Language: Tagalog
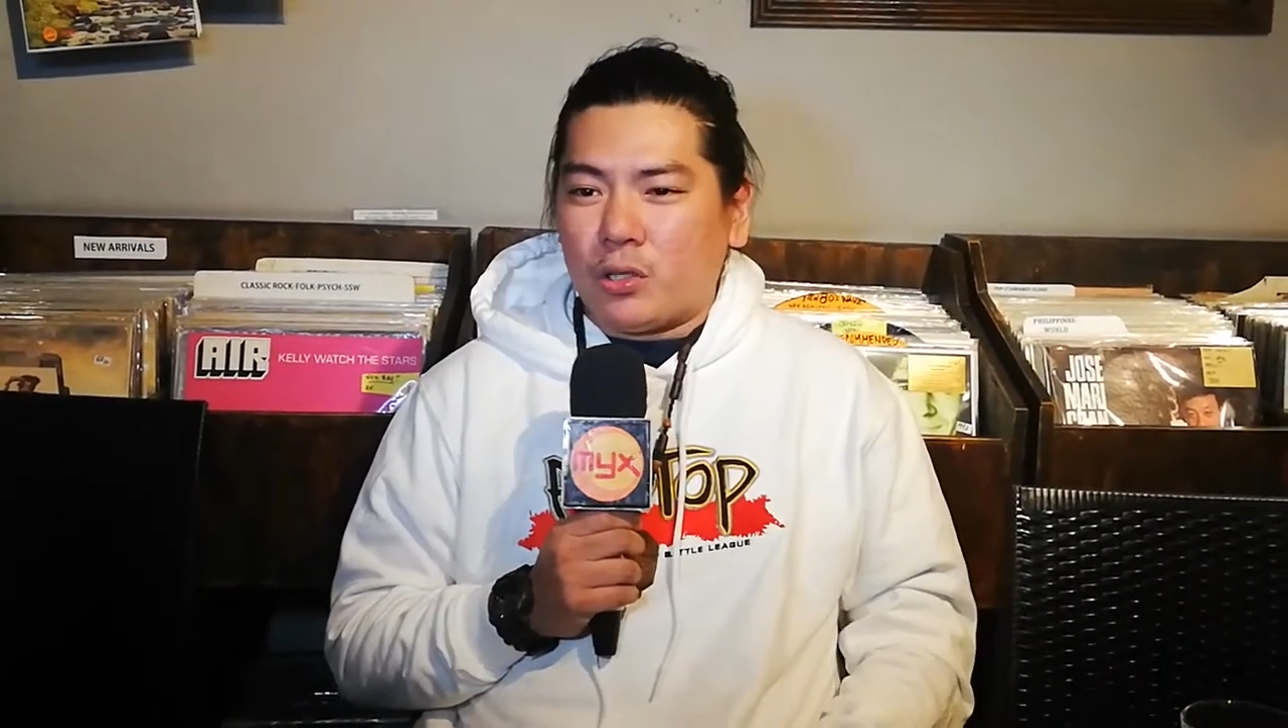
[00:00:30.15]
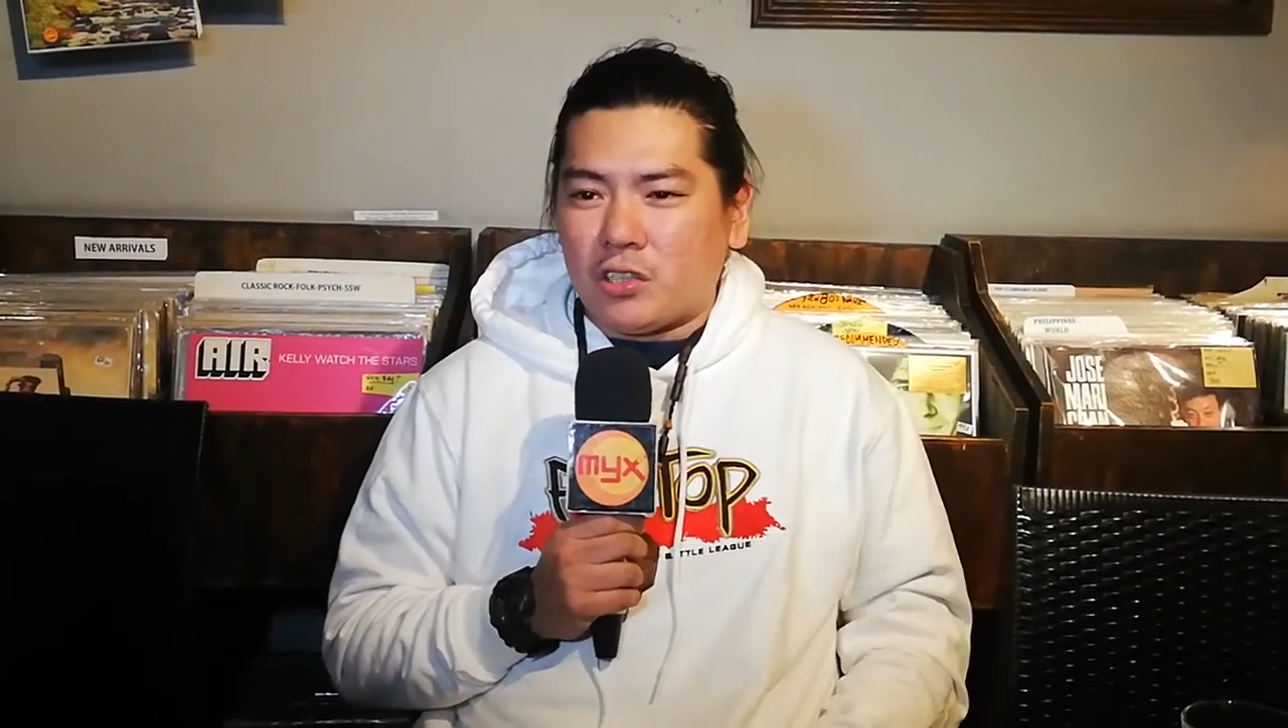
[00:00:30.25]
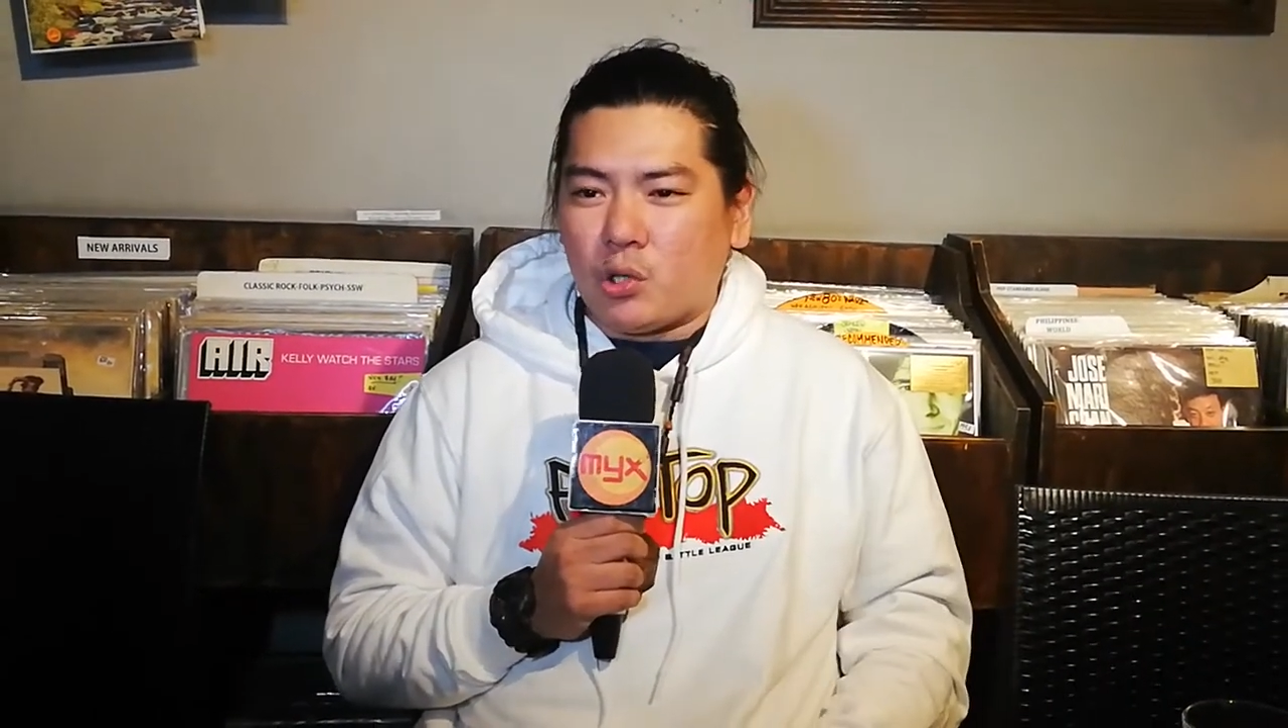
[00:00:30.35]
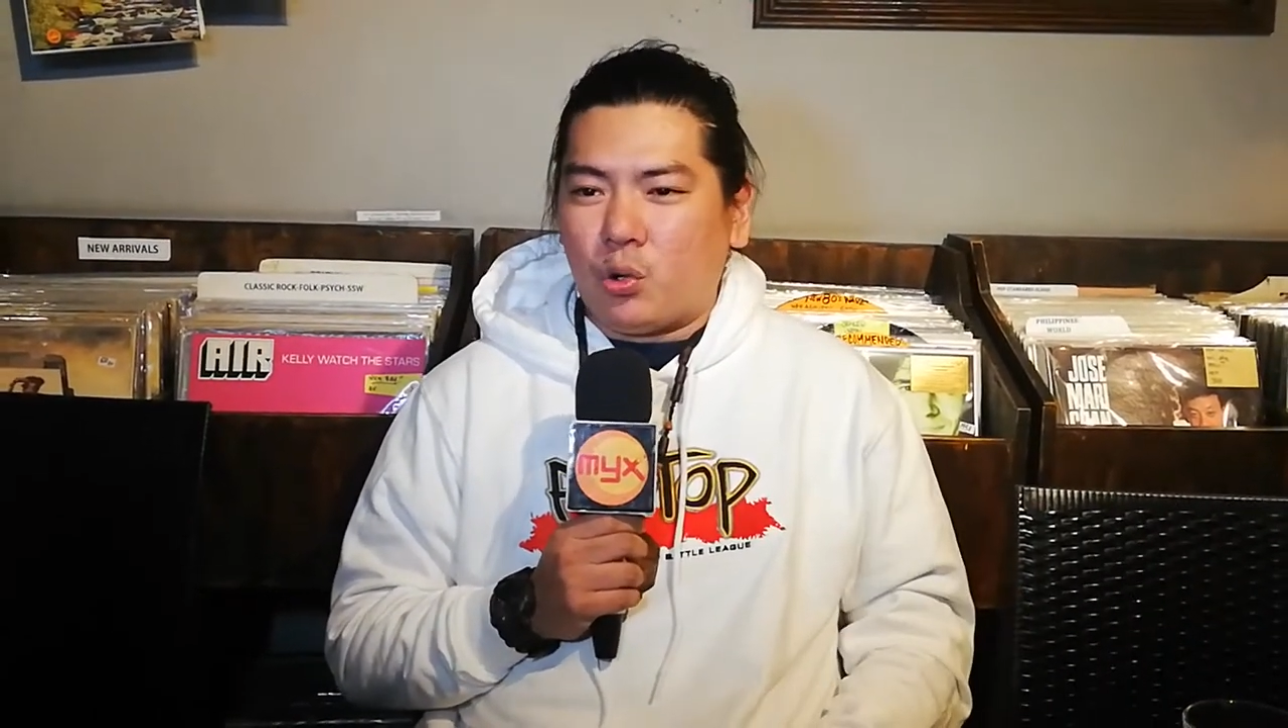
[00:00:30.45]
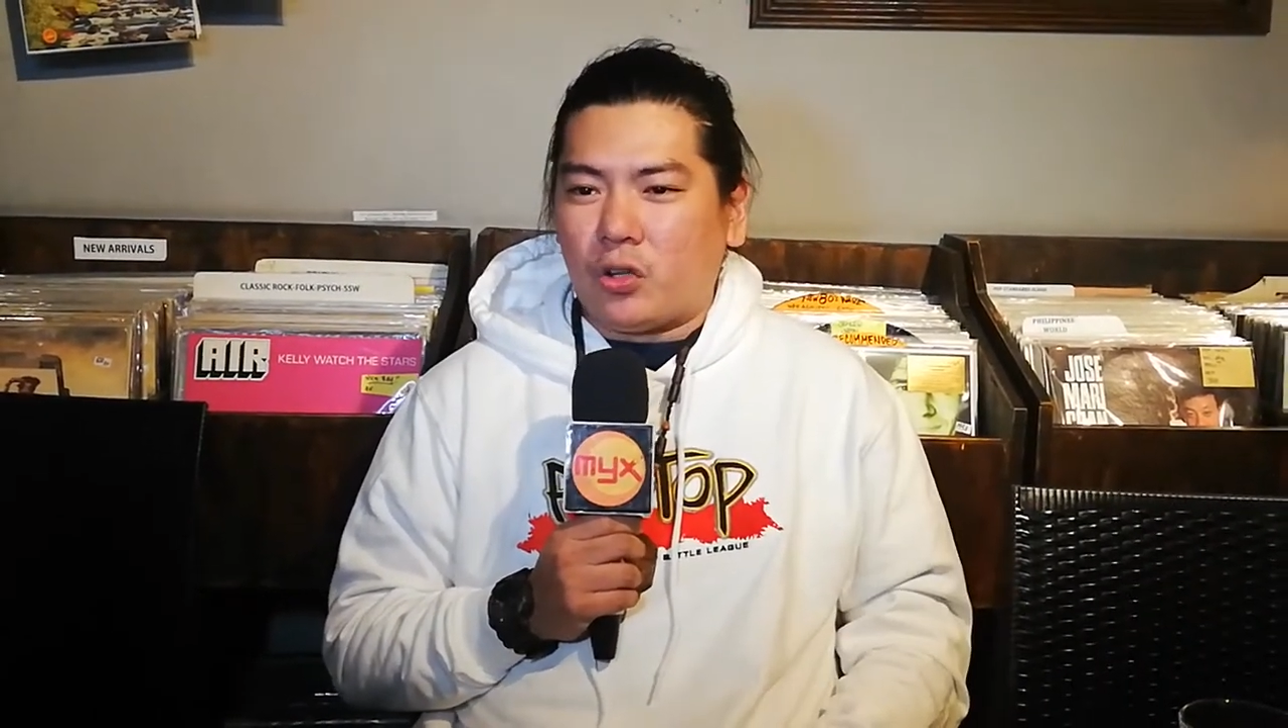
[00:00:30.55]

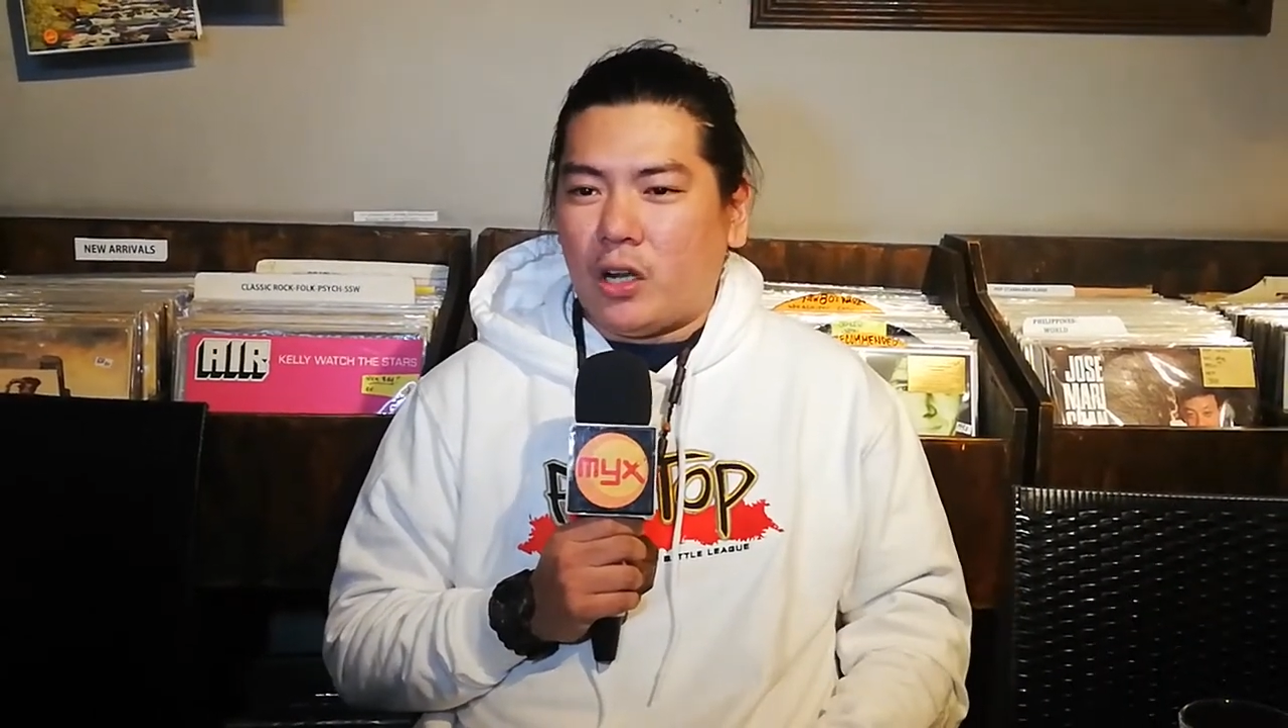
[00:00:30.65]
niya siguro